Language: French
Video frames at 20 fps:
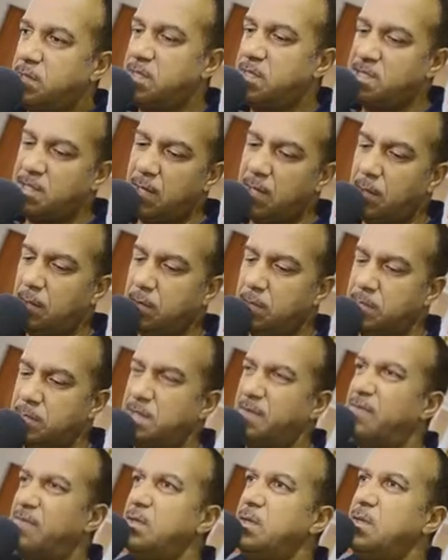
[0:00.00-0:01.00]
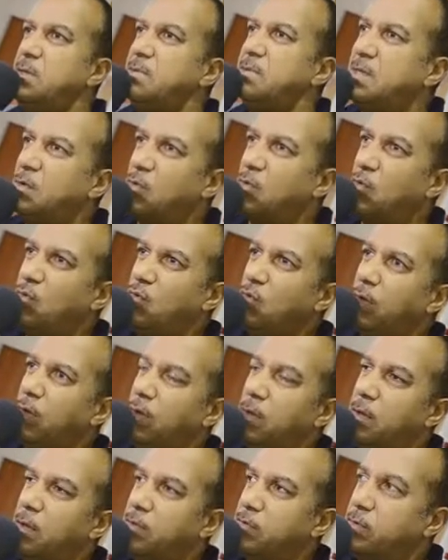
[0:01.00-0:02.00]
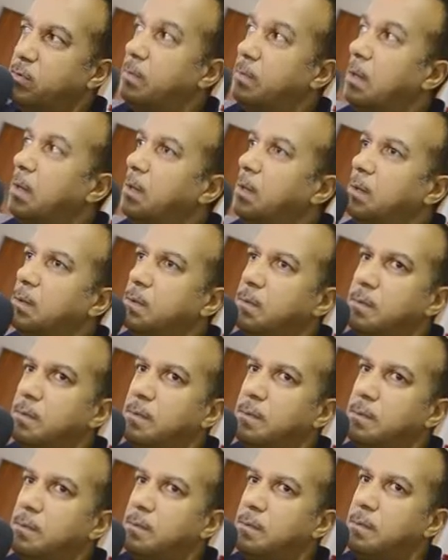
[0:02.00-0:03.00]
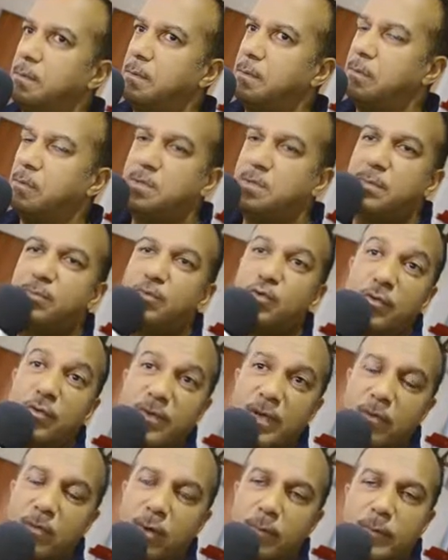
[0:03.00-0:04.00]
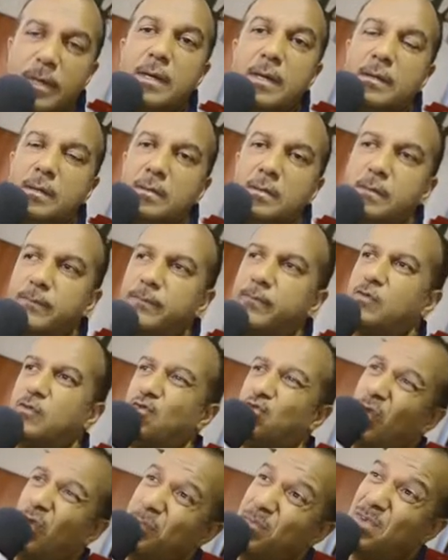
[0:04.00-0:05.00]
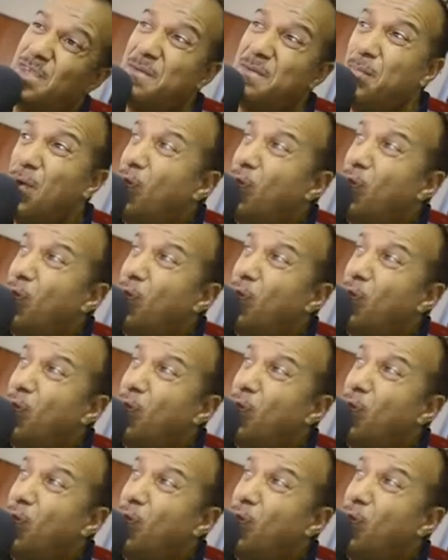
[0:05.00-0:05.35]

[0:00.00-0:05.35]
c'est déjà, c'est fini, mais c'est trop court. Je dis, bah, euh, donc c'est plutôt flatteur, mais je suis toujours un petit